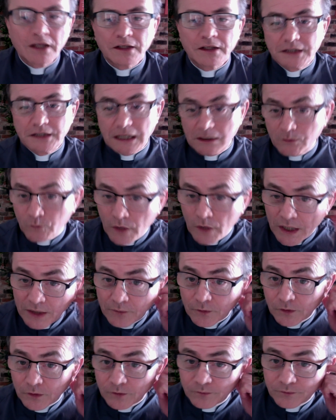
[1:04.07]
De
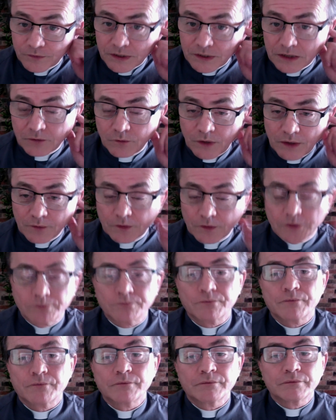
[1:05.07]
nuevo, de nuevo.
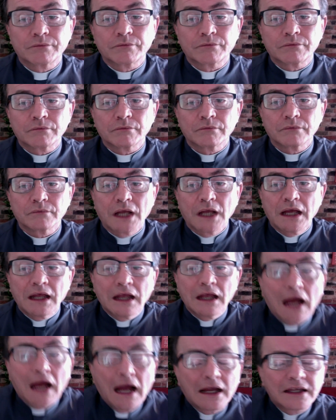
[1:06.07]

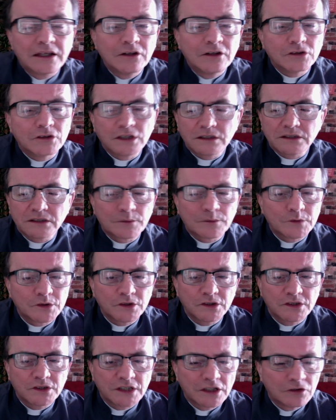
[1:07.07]
Aquí no te estamos
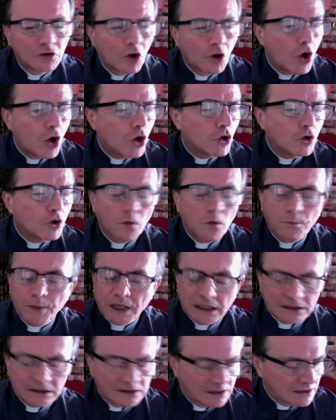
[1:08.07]
diciendo no
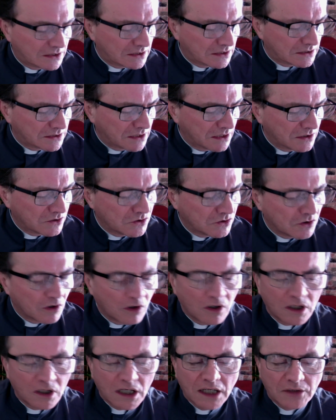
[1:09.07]
practiques el
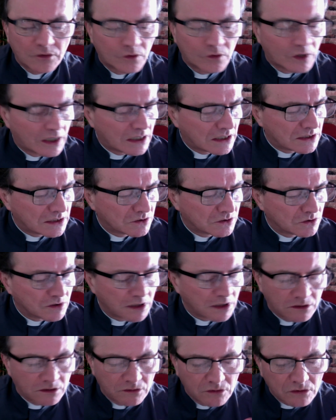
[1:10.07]
yoga, no hagas
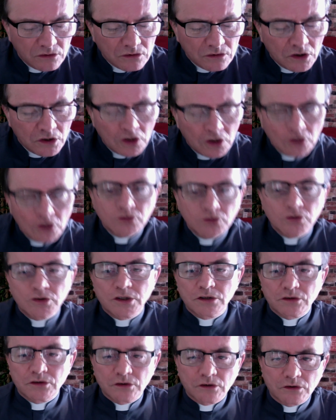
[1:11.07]
yoga. No, yo te
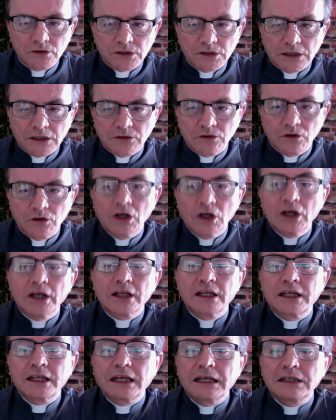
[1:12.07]
estoy contando
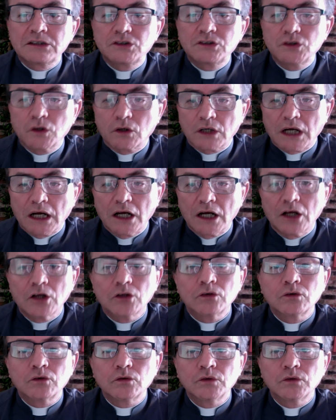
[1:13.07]
qué es yoga.
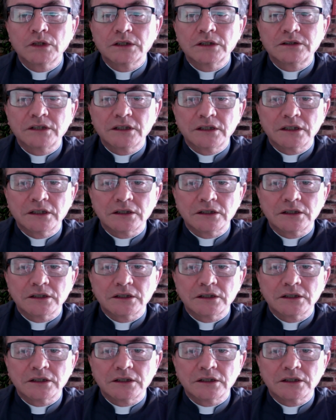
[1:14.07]
Tú decides.